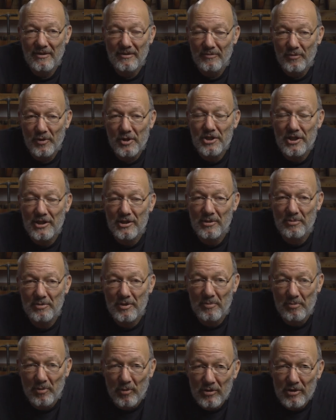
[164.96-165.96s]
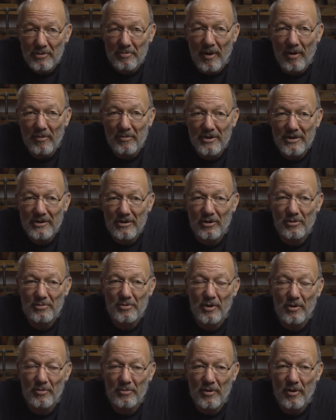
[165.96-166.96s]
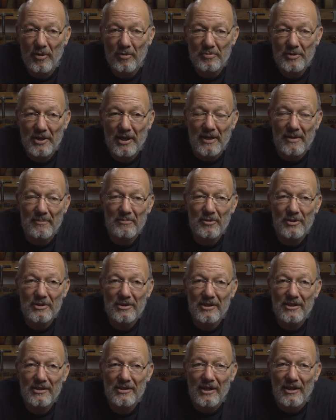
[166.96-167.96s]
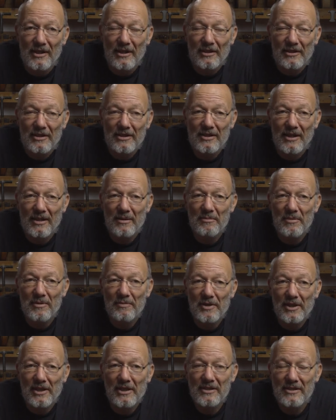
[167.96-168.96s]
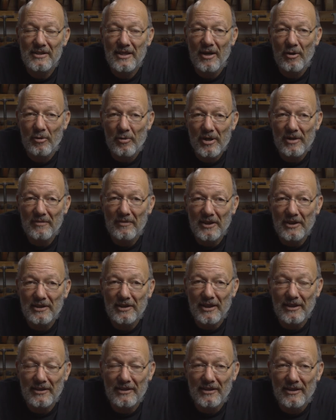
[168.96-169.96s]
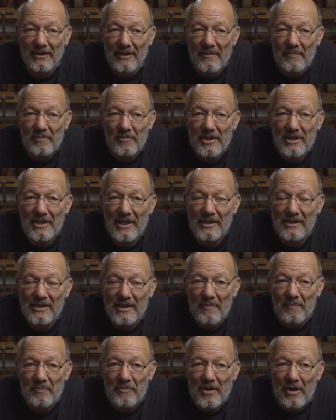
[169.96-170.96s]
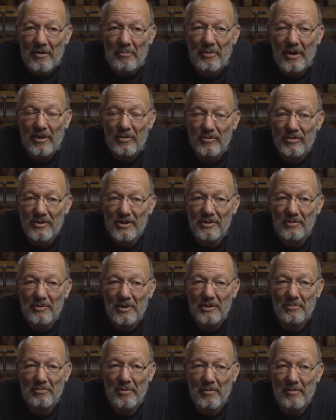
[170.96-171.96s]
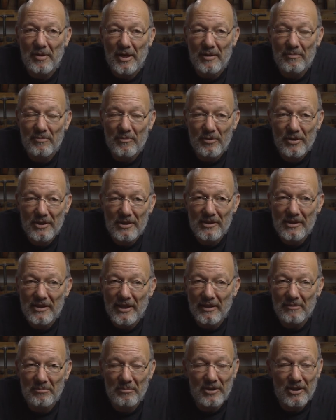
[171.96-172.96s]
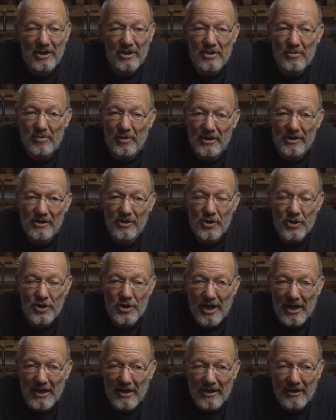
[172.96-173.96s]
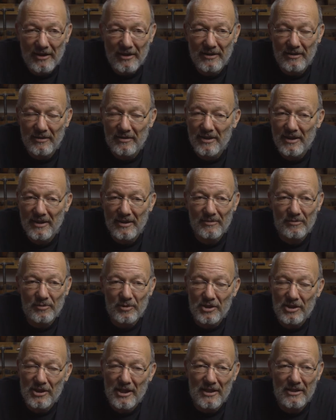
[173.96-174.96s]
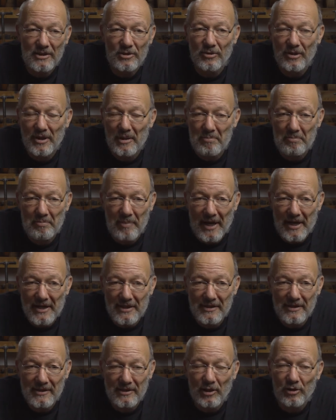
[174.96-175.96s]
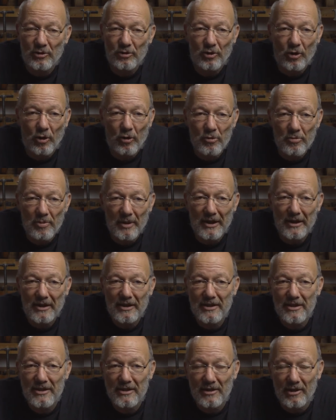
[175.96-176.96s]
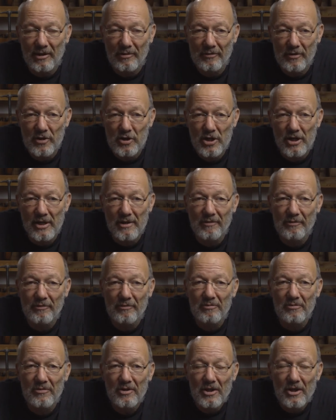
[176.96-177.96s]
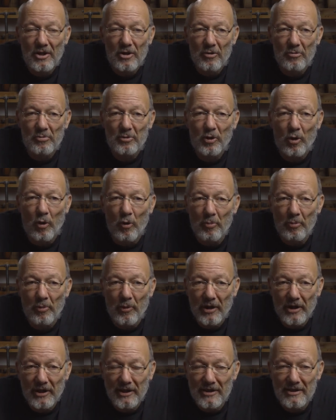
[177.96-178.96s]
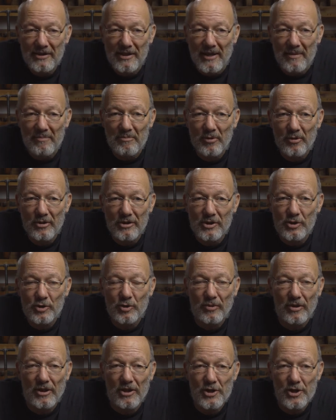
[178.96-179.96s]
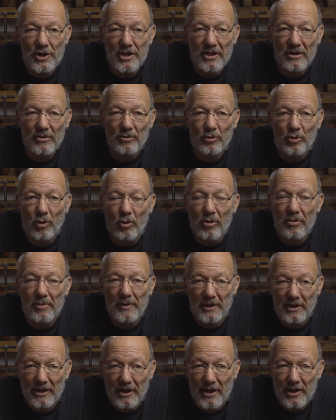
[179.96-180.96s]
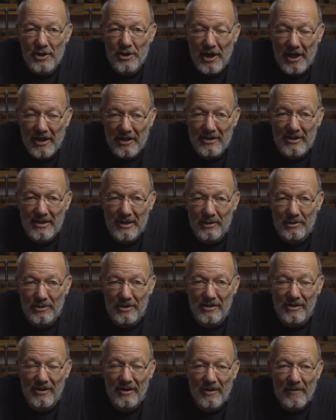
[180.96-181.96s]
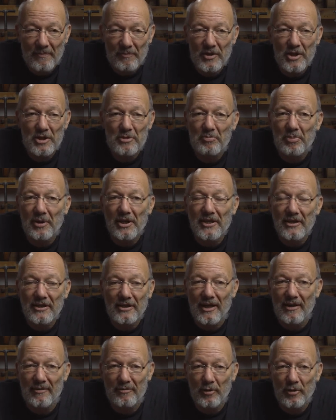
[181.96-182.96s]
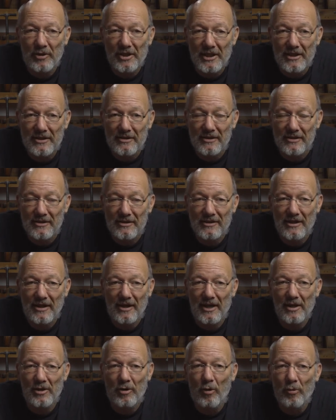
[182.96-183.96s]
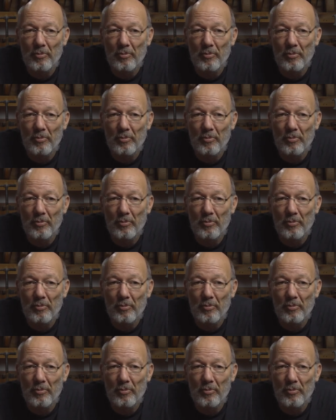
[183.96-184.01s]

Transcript: wurscht jetzt, ob es ein Buchsbaum ist oder ob es ein, Ebenholz ist, das sind immer wirklich sehr hohe Qualitäten. Das heißt, bei uns wird beim Ebenholz nicht mit einem schwarzen Schellack irgendwas zuerst noch gebeizt, dann drüber lackiert, dann verschliffen, um grobbohriges Ebenholz zu kaschieren und hochwertiger erscheinen zu lassen. Das bringt einfach nichts. Das ist eine reine